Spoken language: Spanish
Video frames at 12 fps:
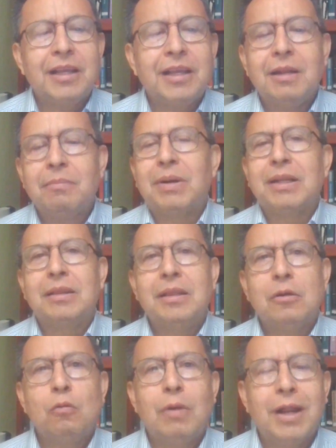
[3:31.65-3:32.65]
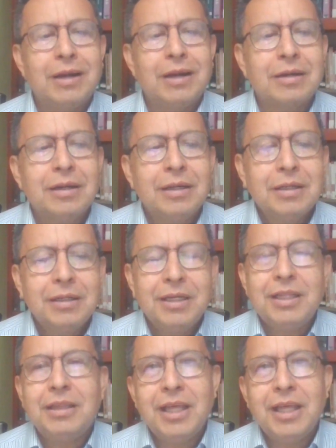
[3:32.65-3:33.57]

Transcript: de alguien en particular